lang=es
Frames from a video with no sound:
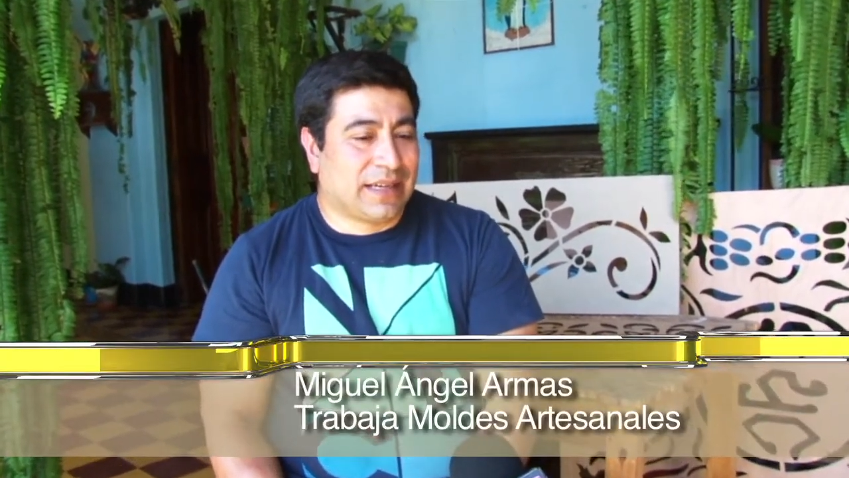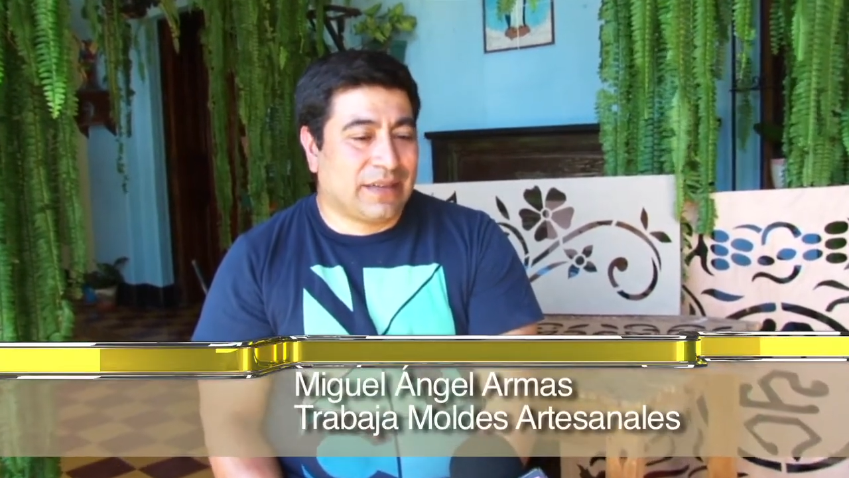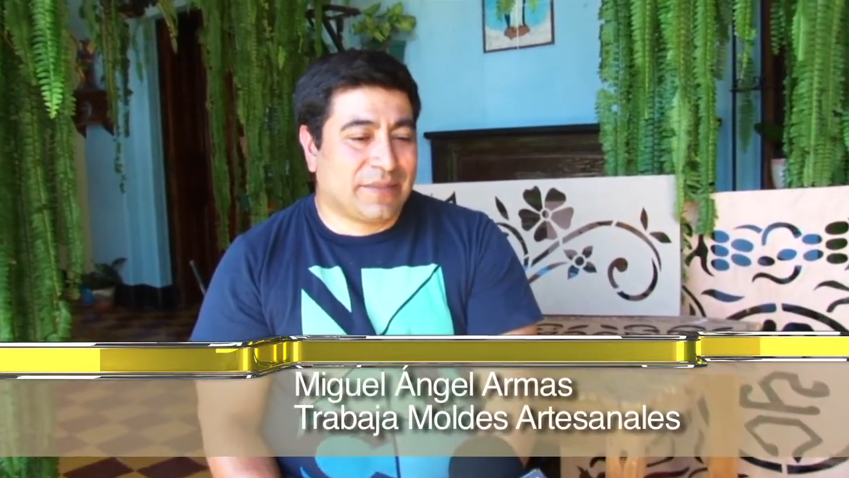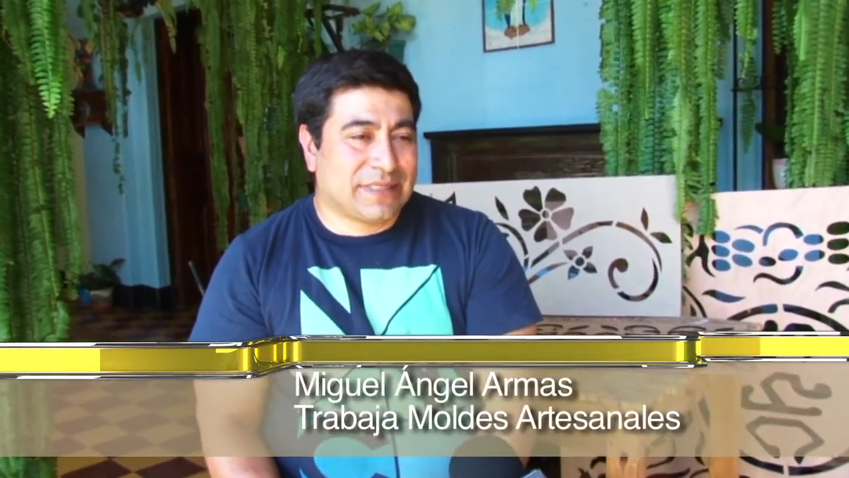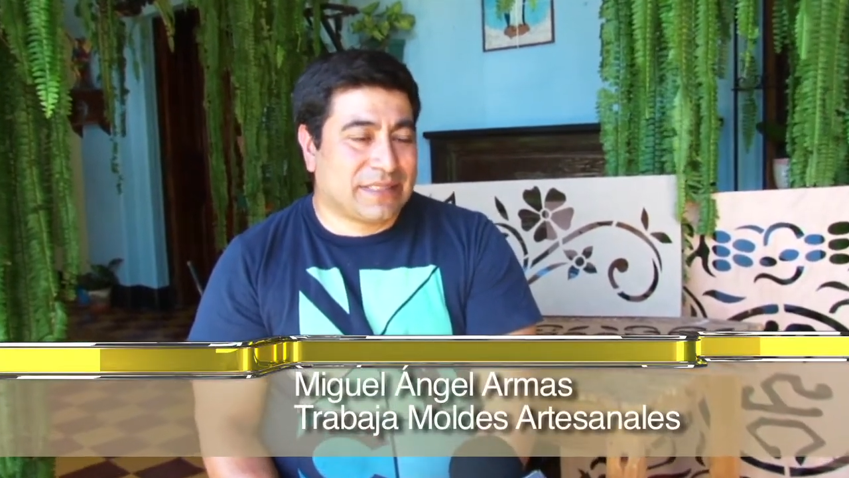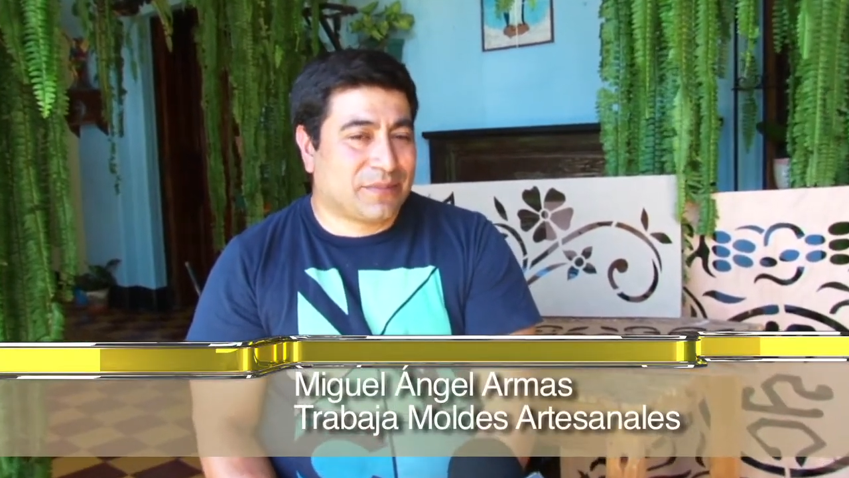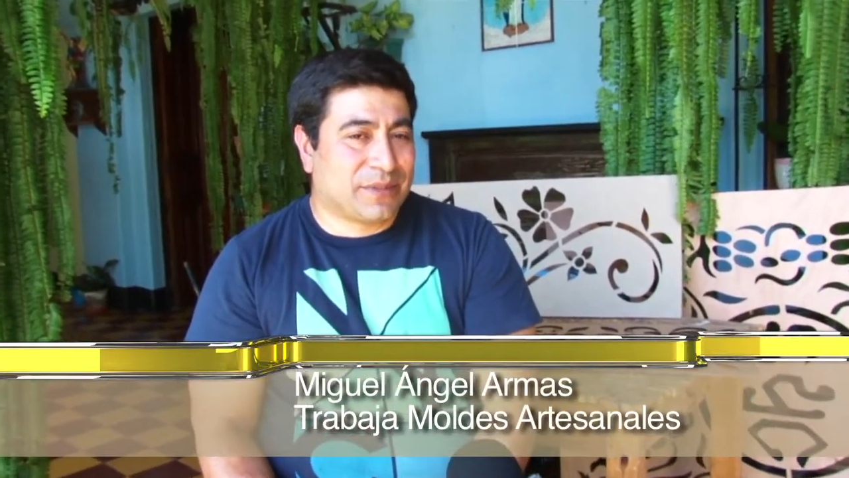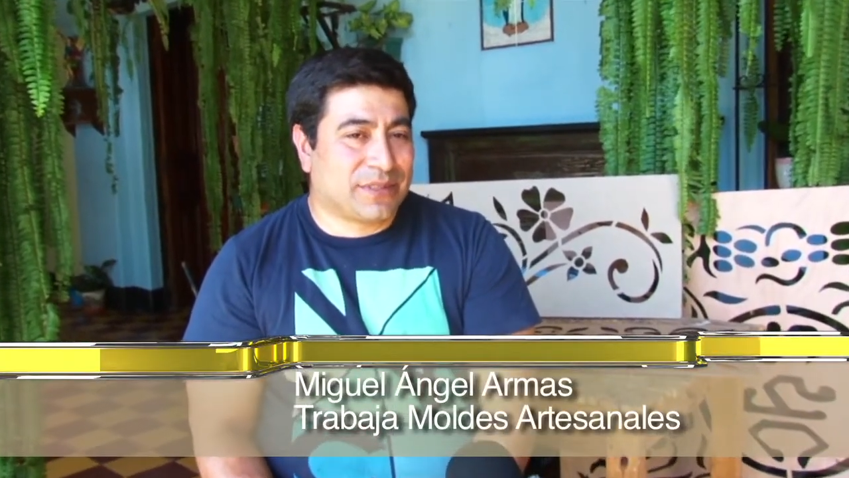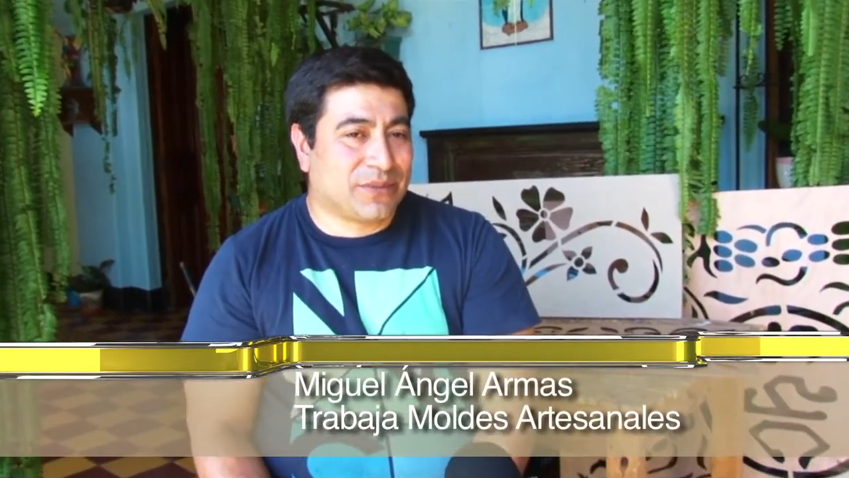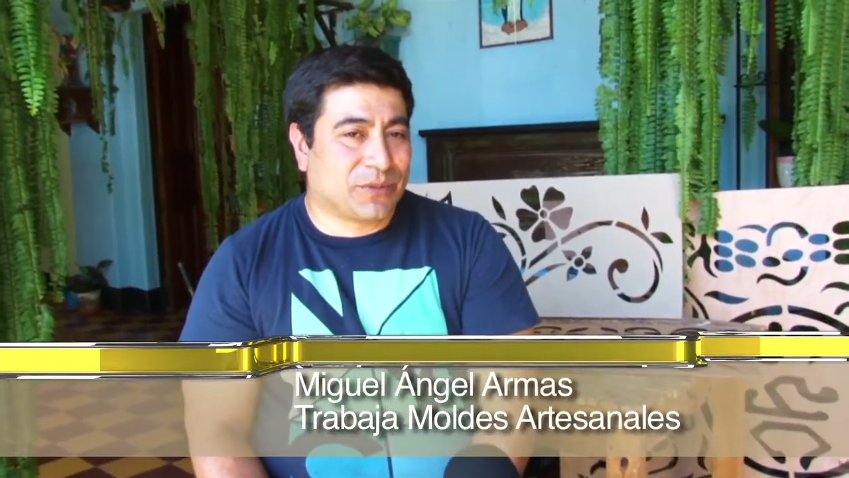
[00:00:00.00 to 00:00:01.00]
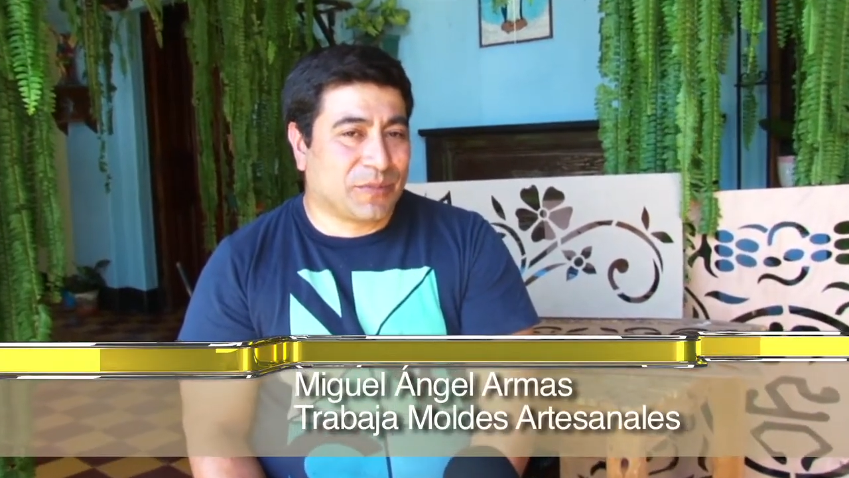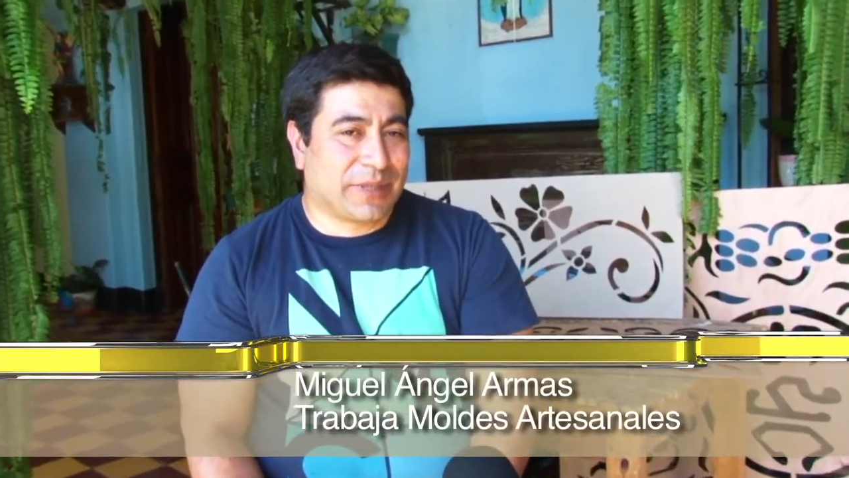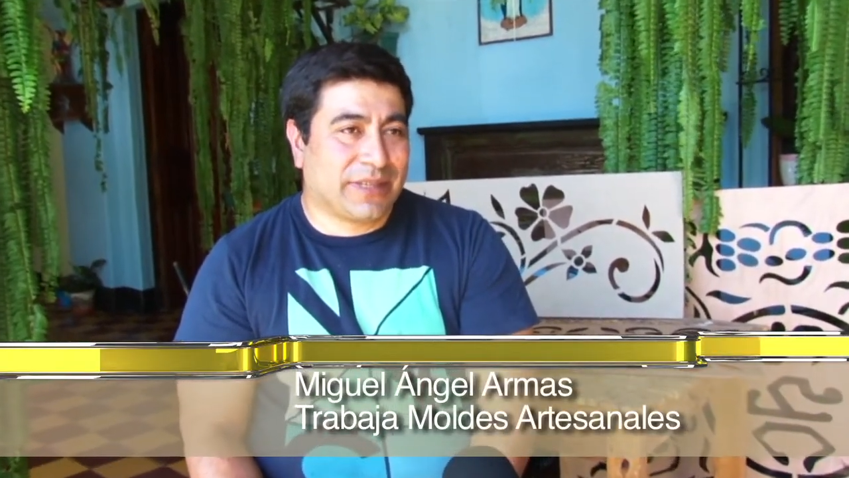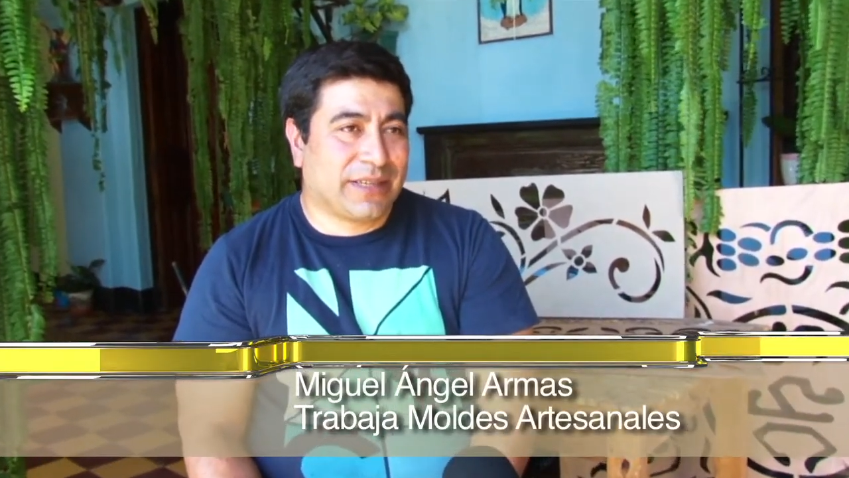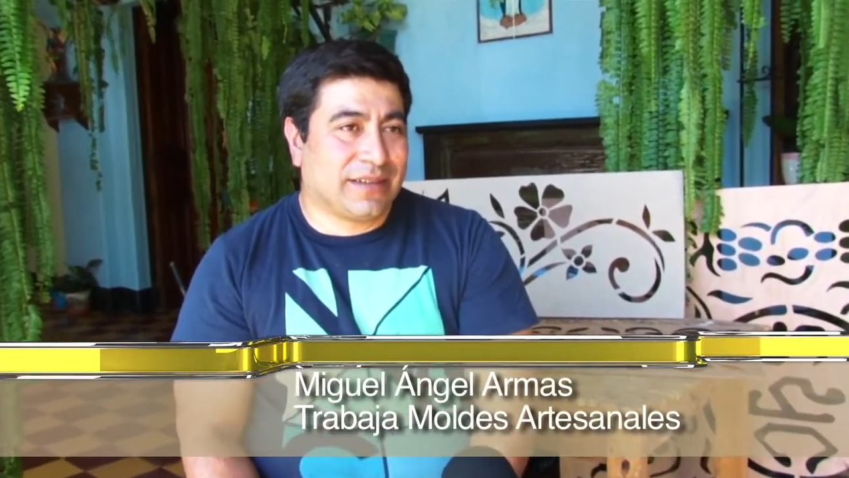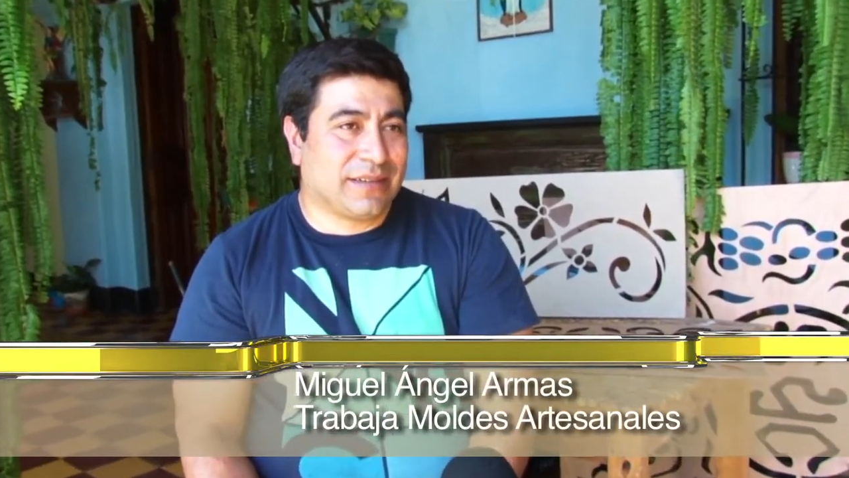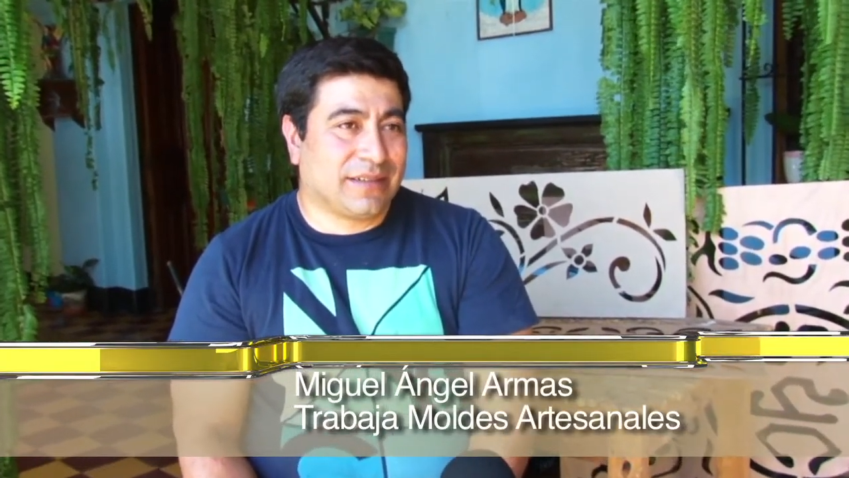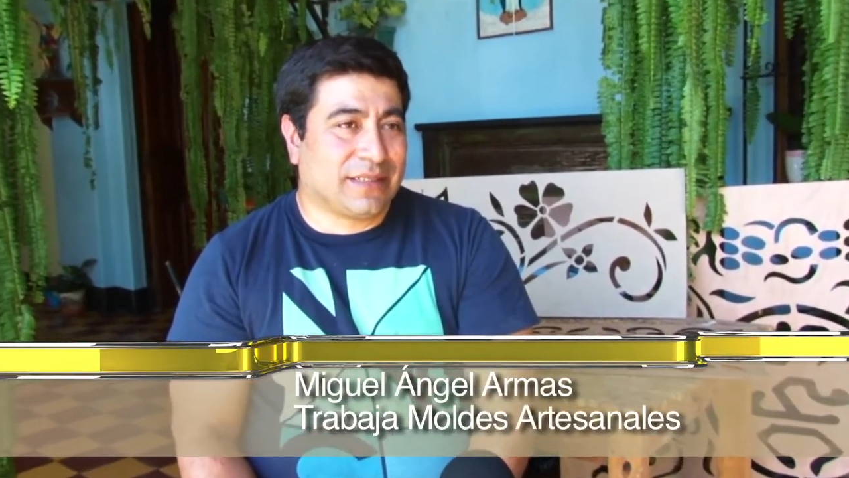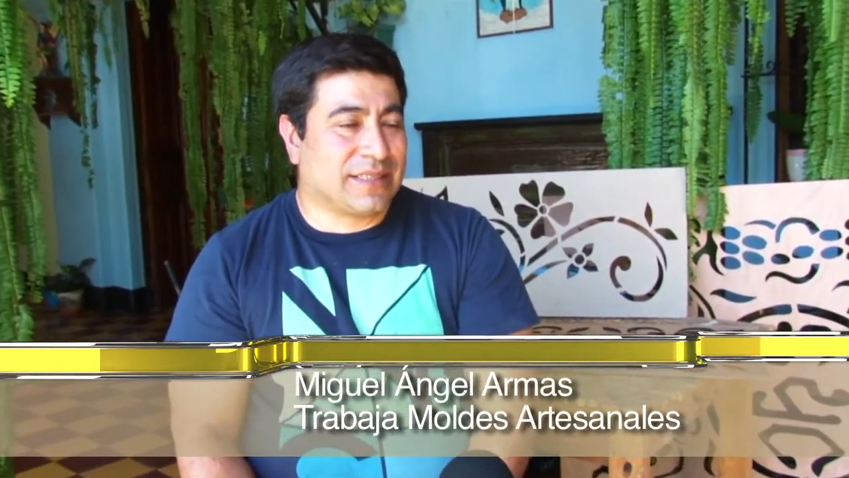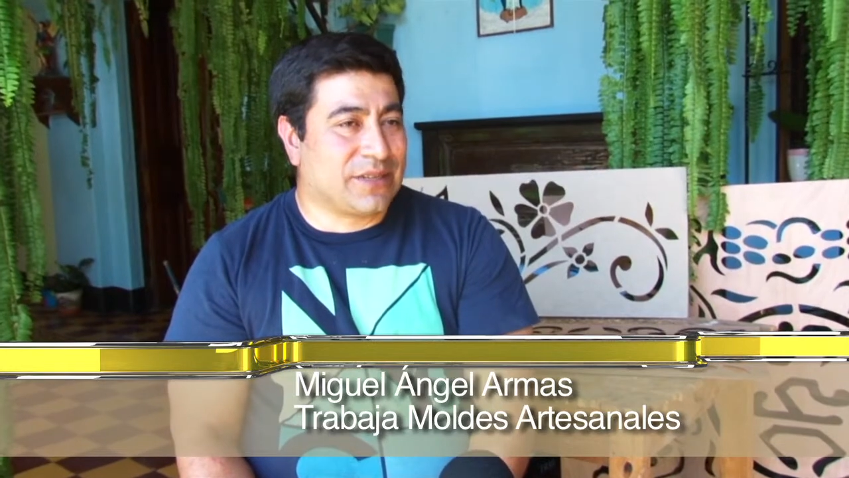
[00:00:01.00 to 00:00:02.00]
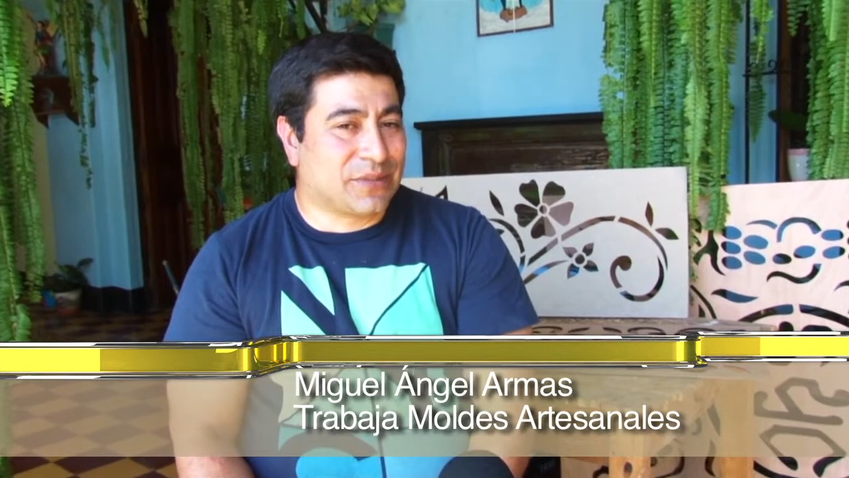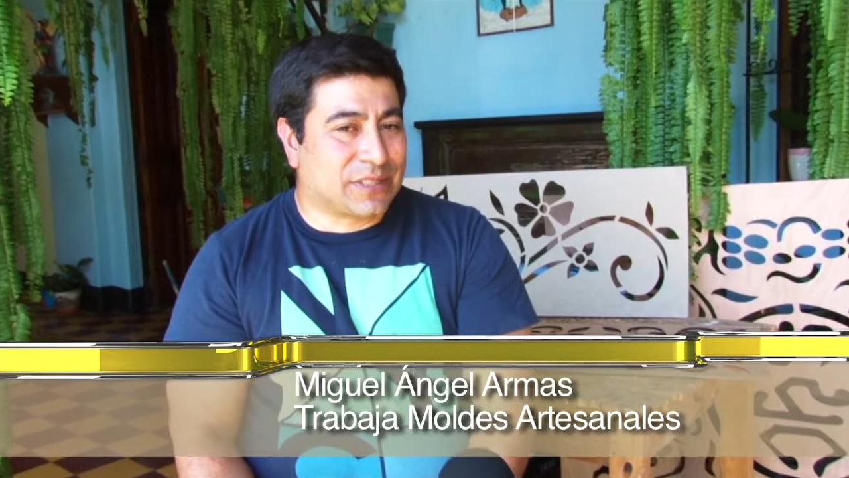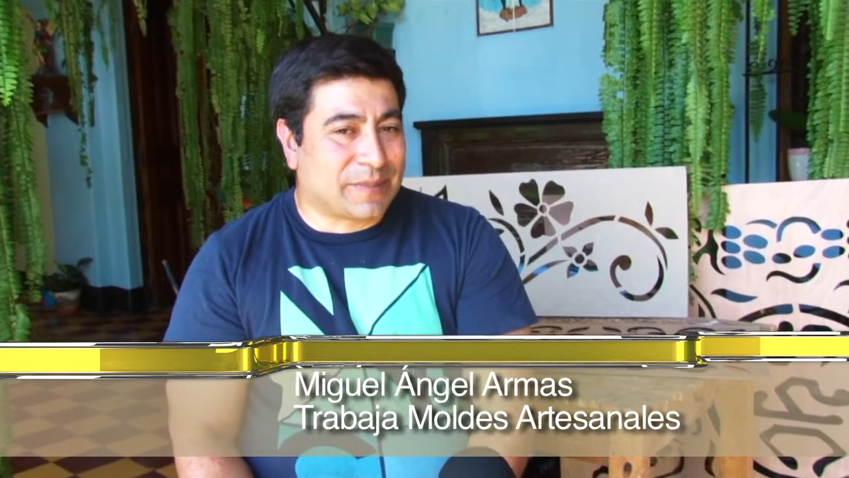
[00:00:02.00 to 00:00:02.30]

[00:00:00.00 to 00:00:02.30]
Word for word: Hay veces pues nos piden diseños